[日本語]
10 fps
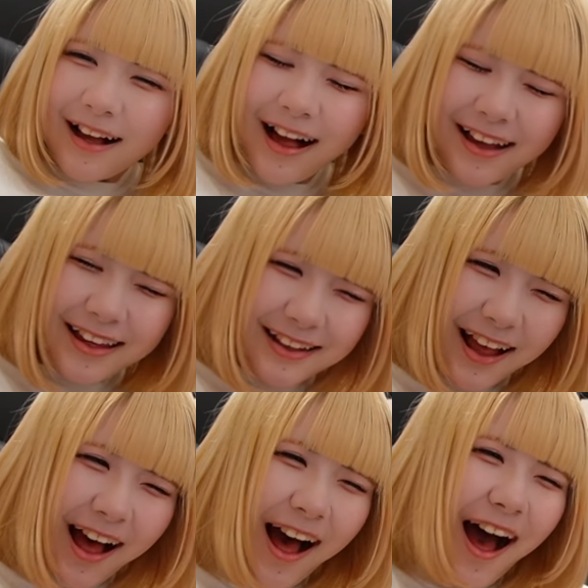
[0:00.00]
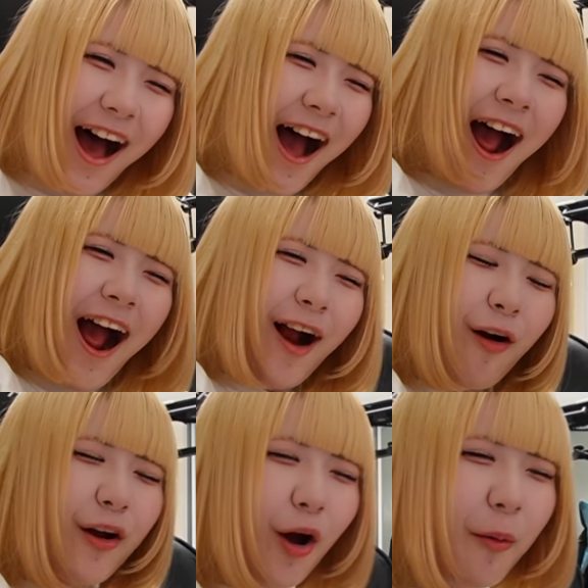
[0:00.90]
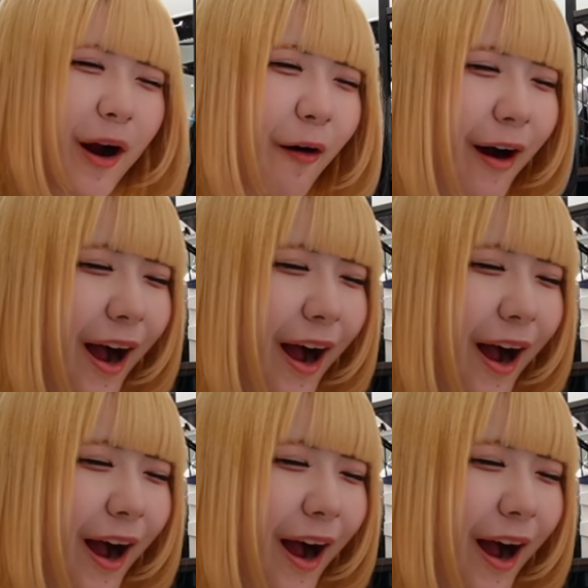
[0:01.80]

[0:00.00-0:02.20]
かけたこれ読むかわ